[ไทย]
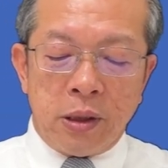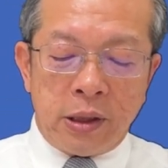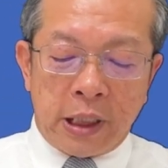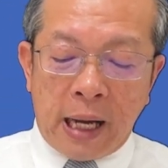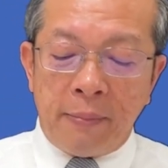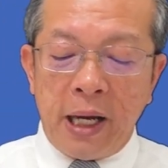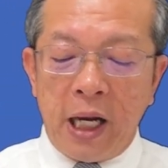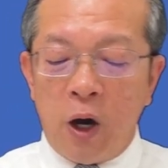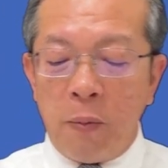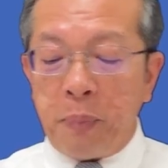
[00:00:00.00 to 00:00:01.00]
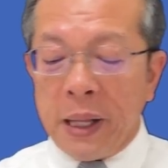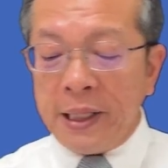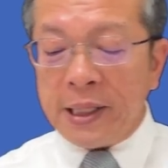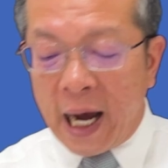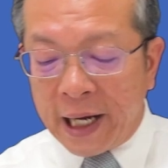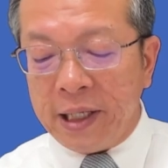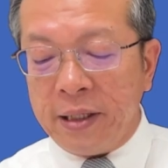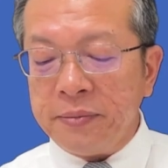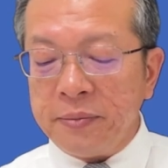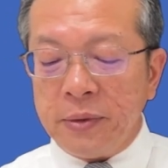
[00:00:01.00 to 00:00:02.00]
จะทำให้เราเป็นไทย
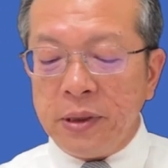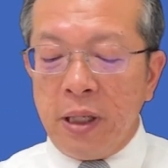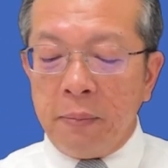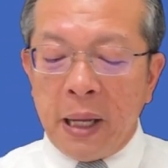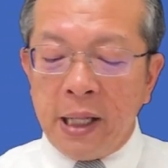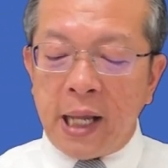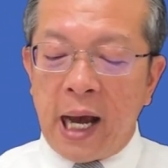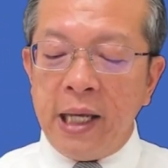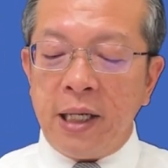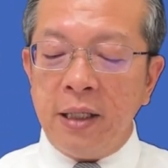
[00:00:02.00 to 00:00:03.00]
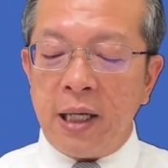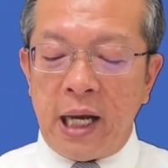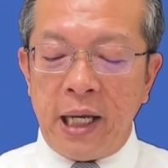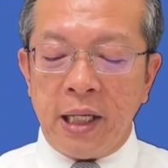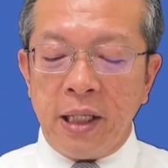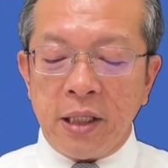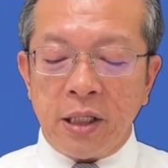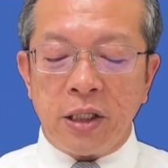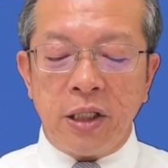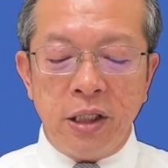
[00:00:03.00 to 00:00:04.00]
เป็นไทยคืออะไร
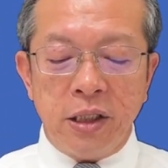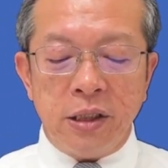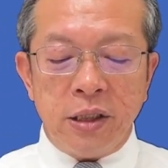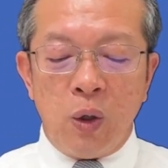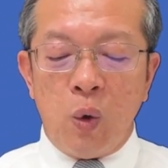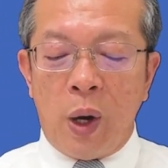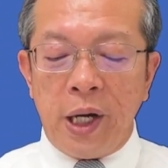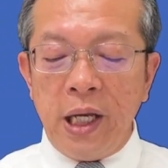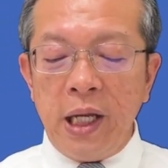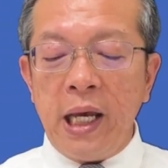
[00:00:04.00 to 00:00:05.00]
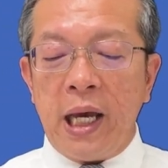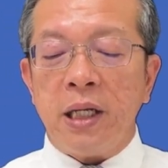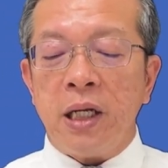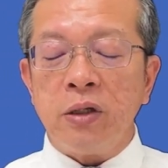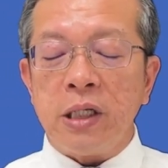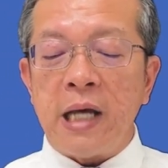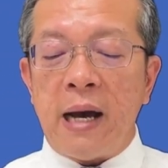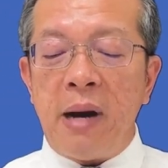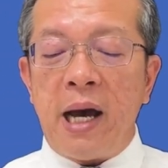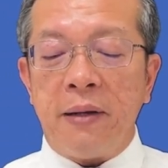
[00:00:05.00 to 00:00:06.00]
ก็คือวันนี้เนี่ยเราจะสา
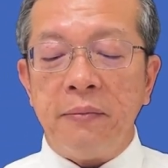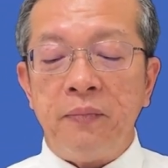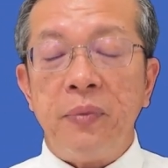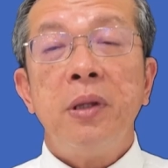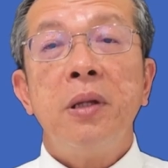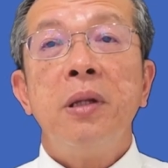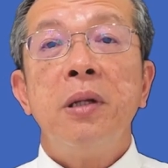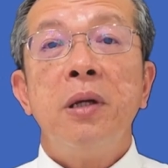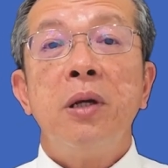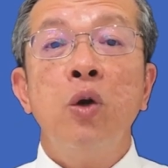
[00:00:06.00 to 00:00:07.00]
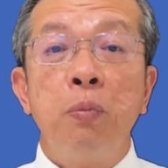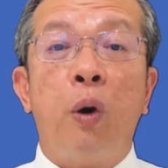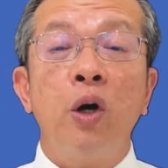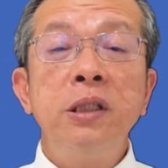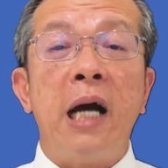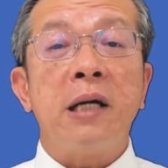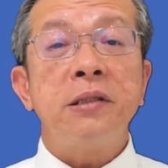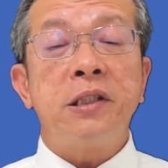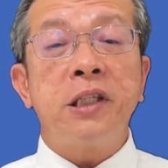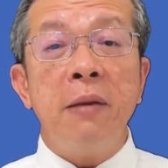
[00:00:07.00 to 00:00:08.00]
มารถหลุดพ้นจาก
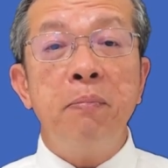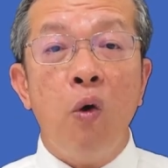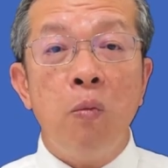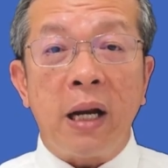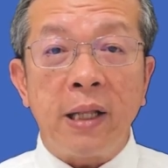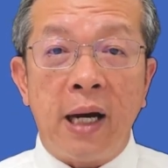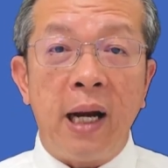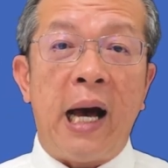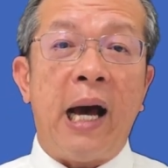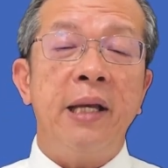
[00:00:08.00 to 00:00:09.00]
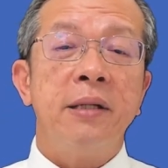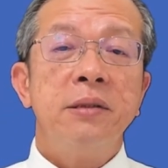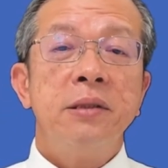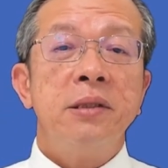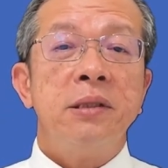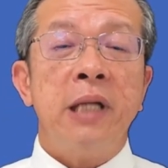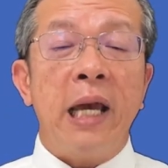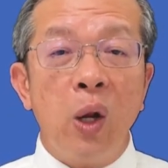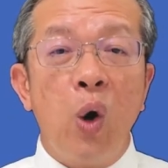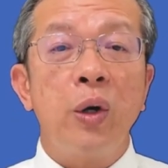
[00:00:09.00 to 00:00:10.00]
สิ่งผูกมัดทั้งหลาย ใน
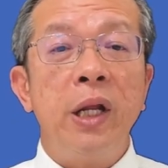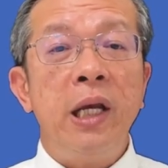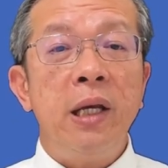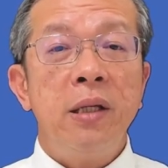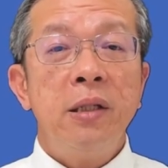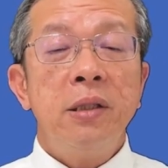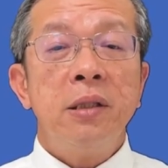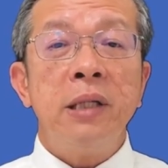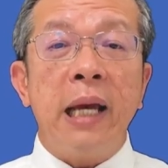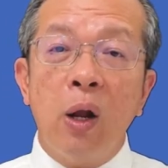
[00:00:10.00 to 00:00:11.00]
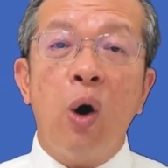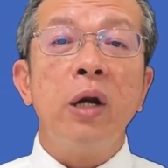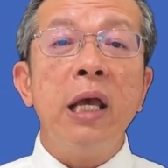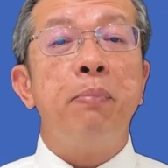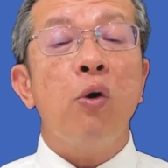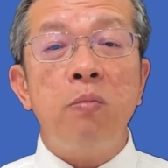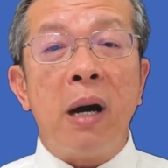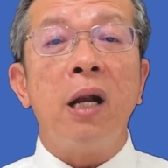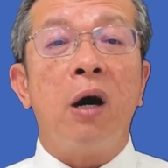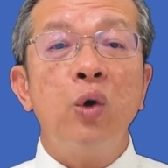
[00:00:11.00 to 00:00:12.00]
โลกนี้ ในโลกนี้ผูกมัด
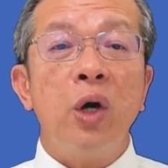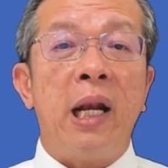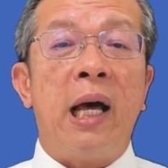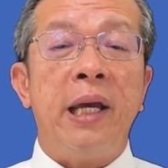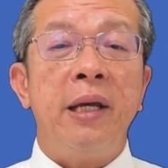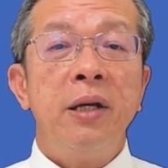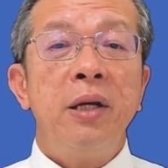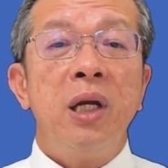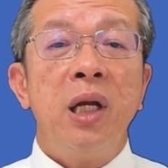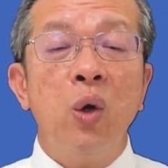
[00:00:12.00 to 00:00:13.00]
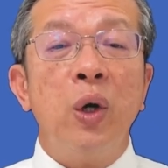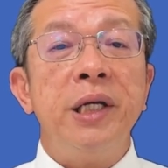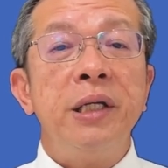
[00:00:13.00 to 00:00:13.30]
เราด้วยอะไร ด้วย